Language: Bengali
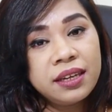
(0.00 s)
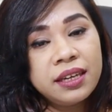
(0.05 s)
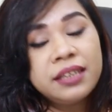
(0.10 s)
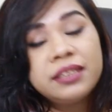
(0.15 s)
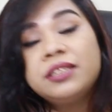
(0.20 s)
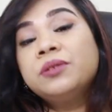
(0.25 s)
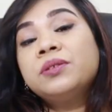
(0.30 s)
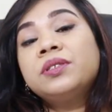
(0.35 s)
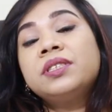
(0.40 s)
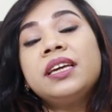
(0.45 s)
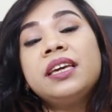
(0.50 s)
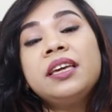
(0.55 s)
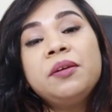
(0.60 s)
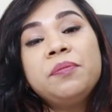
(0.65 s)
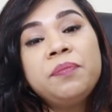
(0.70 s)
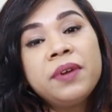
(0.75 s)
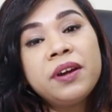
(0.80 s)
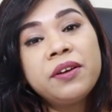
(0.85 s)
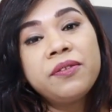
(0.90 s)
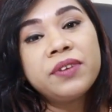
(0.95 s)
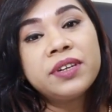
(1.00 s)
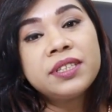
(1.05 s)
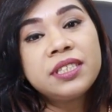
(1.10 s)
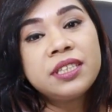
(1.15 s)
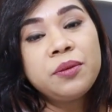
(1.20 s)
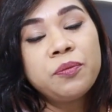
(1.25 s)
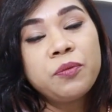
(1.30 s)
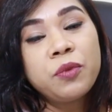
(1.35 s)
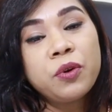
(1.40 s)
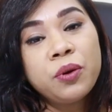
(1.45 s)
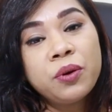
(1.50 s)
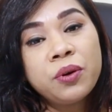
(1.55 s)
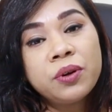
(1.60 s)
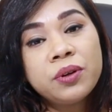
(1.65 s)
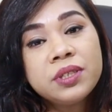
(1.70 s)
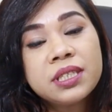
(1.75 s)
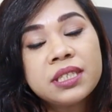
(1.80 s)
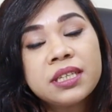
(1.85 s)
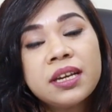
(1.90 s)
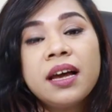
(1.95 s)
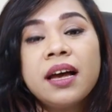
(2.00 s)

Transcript: একটি হচ্ছে ইম্পেয়ার ফাস্টিং গ্লুকোজ